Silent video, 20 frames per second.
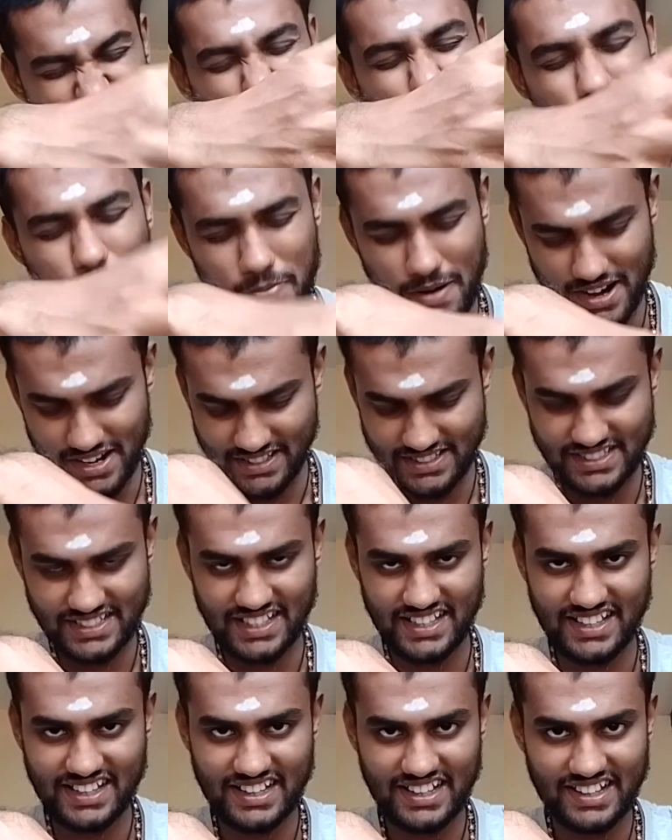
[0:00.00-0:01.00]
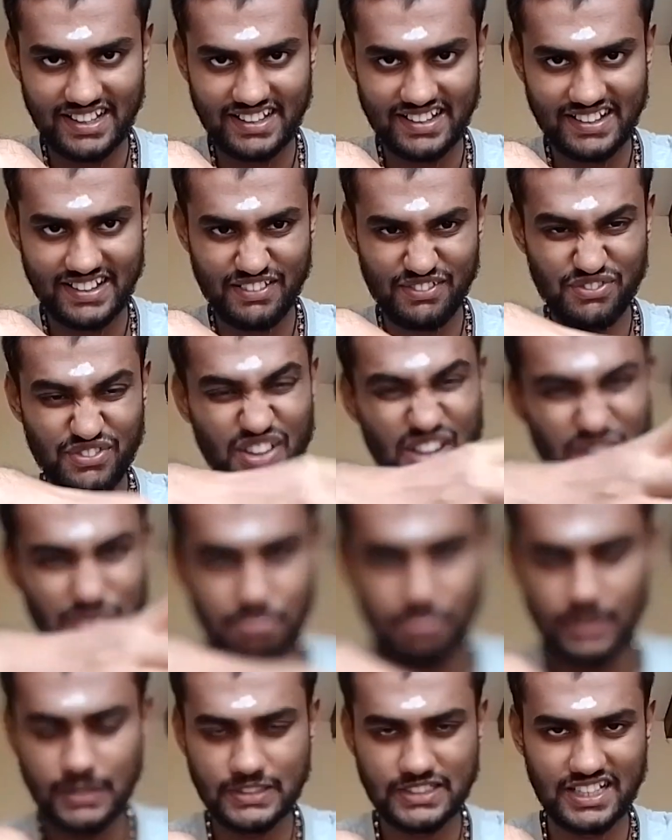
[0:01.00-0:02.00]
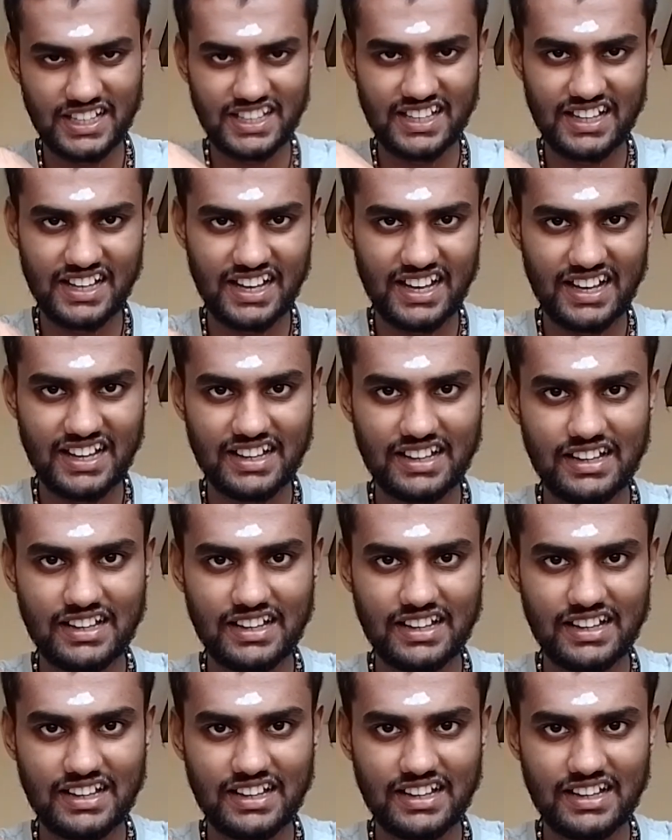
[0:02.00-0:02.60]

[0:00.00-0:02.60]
லவ் பண்ணி செய்யுங்க விரும்பி செய்யுங்க